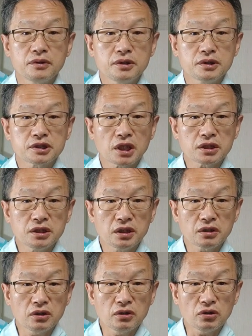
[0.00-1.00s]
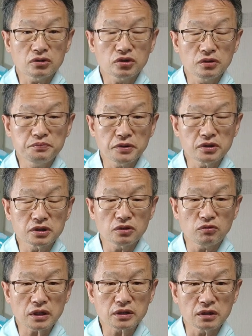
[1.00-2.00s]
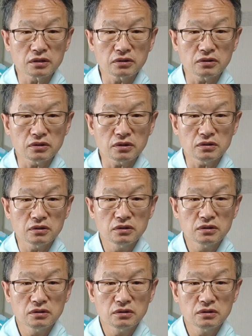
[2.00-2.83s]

이 자기네가 어떤 별에서 왔다는 것을